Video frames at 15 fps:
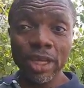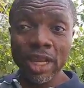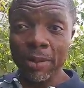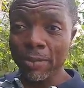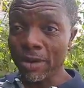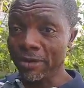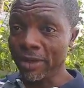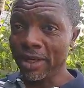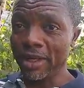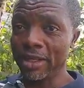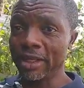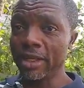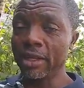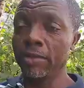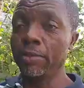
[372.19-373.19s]
qui n'a pas
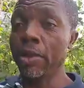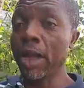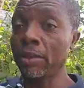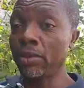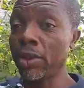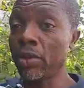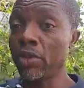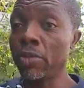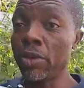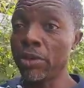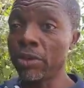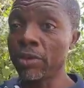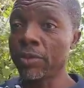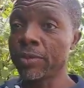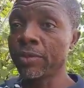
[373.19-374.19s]
fréquenté, partout dans le monde,